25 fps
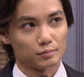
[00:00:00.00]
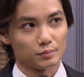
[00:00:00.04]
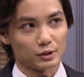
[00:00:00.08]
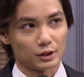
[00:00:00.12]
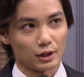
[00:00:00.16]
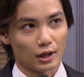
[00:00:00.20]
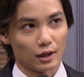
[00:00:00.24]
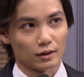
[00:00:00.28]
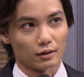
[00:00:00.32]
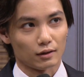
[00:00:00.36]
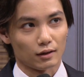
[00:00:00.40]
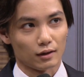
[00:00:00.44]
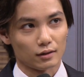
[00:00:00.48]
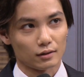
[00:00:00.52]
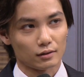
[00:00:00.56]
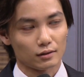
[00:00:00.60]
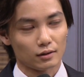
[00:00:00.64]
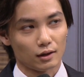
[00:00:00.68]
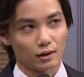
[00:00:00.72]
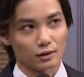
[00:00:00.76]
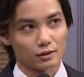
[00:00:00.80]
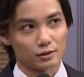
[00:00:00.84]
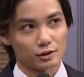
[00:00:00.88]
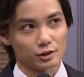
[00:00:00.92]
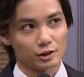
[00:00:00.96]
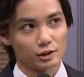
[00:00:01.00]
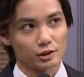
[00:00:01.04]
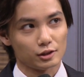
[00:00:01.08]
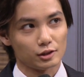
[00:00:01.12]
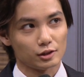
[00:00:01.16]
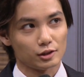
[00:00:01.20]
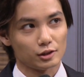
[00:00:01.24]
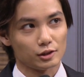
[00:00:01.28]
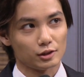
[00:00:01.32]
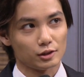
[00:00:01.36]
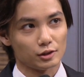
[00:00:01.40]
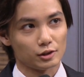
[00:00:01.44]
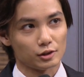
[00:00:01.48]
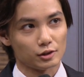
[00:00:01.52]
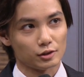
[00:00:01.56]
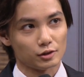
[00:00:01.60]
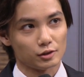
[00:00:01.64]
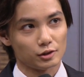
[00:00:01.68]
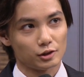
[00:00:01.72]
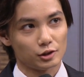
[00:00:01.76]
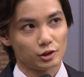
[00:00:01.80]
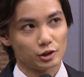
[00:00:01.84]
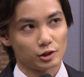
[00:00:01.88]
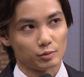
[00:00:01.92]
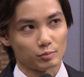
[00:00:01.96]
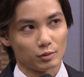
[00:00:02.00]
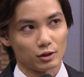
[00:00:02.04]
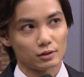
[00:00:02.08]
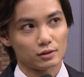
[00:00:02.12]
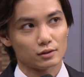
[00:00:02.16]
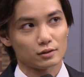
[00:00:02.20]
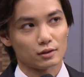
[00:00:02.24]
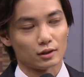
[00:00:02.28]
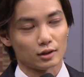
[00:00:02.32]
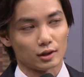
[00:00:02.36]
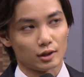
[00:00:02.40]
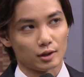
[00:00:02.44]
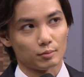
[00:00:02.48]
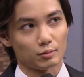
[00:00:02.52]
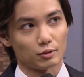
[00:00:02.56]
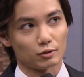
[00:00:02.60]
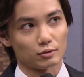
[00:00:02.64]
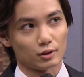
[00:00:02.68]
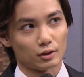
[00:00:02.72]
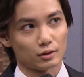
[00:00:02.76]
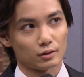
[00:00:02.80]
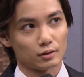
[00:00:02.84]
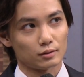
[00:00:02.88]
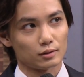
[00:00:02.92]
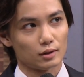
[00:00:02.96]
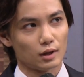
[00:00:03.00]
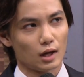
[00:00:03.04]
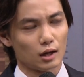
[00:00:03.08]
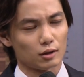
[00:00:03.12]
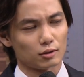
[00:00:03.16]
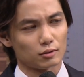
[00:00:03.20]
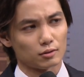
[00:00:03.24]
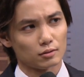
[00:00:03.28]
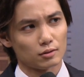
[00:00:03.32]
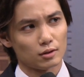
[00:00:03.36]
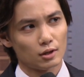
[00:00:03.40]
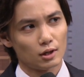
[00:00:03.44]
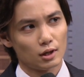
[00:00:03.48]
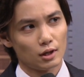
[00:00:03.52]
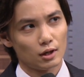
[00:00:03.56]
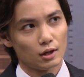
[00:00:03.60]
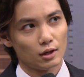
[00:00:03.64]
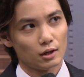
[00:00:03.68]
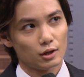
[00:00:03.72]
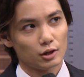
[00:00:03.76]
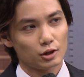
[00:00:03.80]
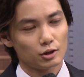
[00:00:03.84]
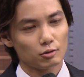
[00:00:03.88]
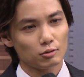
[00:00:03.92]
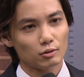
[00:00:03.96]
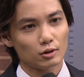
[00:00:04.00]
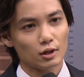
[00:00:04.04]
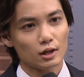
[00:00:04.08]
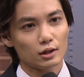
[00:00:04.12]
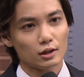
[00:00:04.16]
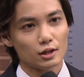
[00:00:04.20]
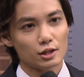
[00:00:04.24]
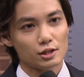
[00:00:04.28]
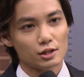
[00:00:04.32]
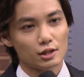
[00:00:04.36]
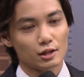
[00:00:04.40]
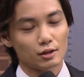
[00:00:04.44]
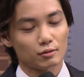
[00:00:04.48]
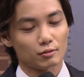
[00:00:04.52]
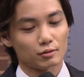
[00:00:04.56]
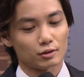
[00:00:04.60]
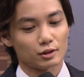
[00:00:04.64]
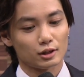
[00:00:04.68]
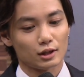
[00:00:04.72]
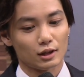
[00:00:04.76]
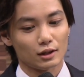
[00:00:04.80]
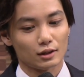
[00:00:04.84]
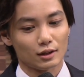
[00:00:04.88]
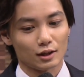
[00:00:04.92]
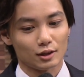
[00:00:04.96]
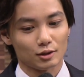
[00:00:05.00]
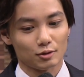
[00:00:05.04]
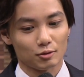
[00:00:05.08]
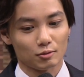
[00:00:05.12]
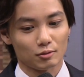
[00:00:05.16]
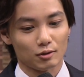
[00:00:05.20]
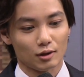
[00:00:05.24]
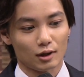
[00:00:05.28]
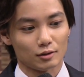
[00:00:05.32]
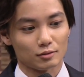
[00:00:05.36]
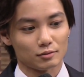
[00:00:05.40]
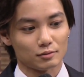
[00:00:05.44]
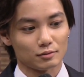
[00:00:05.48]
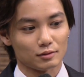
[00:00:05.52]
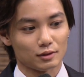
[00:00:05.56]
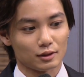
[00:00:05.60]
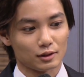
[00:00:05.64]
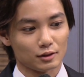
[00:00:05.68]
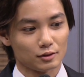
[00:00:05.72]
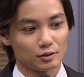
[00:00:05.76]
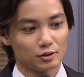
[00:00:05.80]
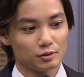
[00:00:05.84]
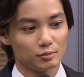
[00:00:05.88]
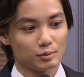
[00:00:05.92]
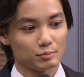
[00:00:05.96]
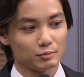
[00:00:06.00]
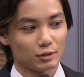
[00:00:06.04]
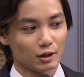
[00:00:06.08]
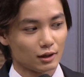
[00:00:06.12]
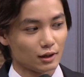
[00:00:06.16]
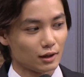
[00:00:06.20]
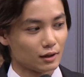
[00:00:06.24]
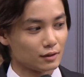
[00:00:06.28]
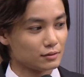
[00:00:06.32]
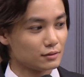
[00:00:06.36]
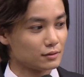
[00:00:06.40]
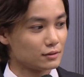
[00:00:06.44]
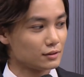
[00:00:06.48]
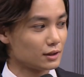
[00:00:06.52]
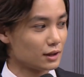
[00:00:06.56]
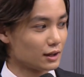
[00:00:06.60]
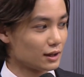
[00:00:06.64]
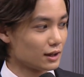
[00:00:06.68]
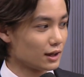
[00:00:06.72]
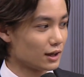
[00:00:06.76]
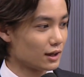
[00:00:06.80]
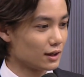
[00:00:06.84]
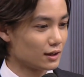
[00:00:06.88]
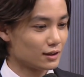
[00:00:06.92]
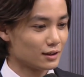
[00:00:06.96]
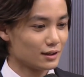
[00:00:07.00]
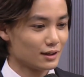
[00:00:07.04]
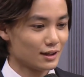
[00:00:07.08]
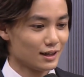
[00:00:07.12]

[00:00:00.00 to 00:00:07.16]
みたいな感じにしますかね僕だってあの人の話結構聞かないとこあるんでグミばっか食って